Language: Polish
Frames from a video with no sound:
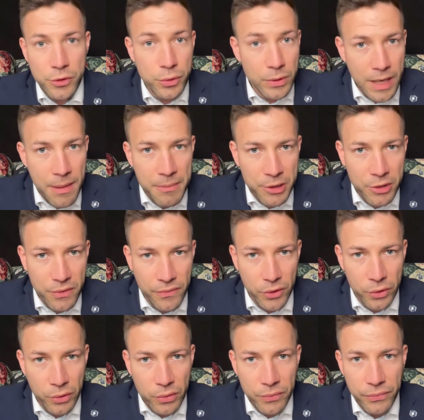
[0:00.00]
Szukamy
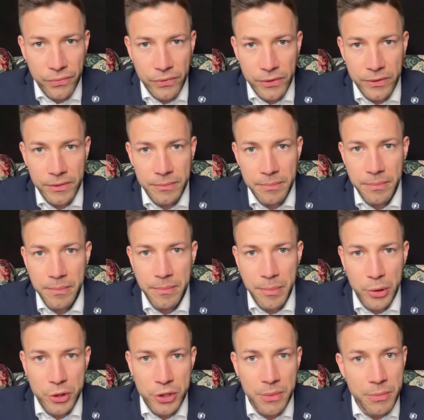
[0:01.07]
dowodów,
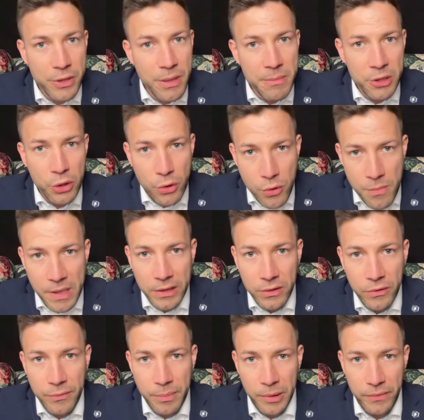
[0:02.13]
potrzebujemy
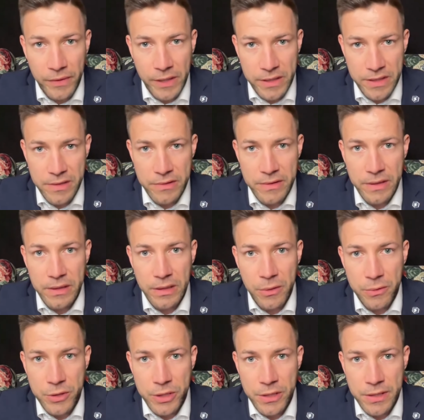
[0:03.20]
dokumentów potwierdzających
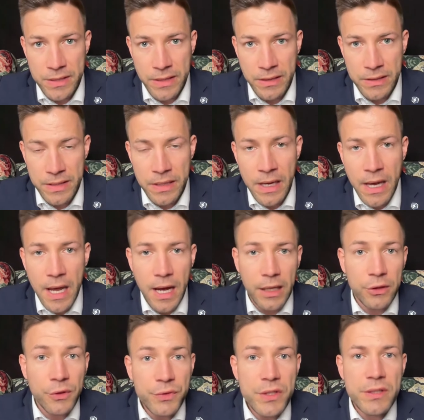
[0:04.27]
naruszenie sankcji, a
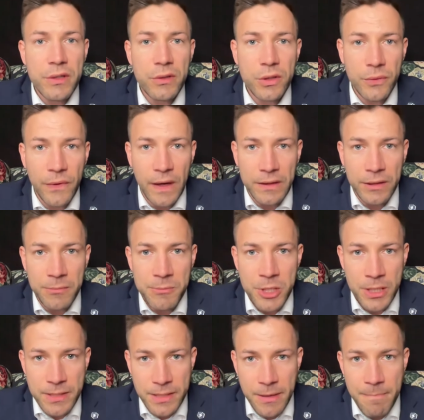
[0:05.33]
to wszystko trwa.
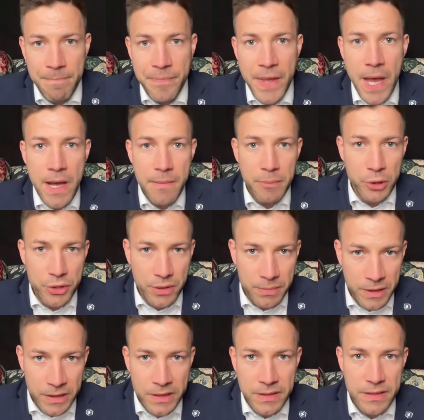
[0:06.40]
Tymczasem
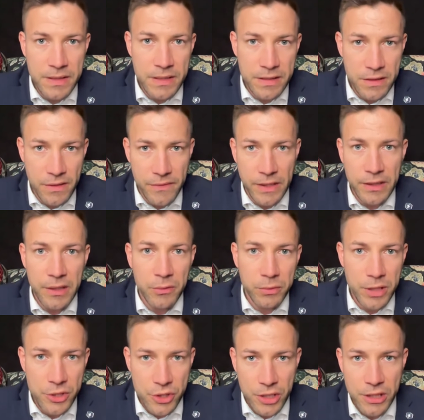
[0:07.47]
potrzebne jest zdecydowane
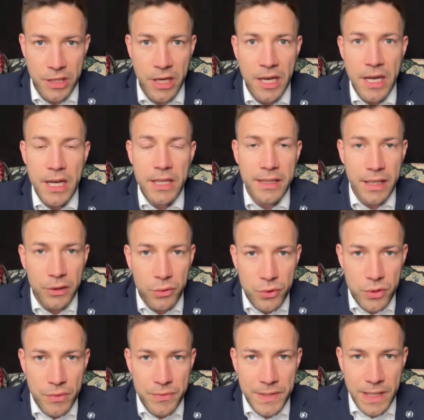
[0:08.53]
uderzenie na
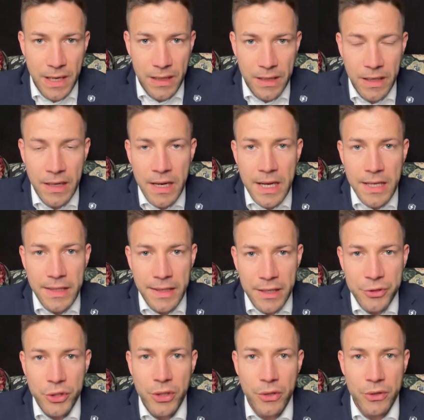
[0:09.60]
dużą skalę.
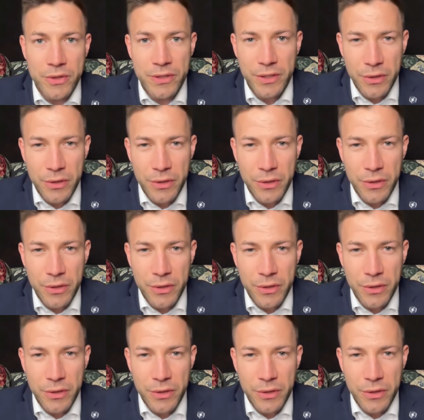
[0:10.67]
Nasz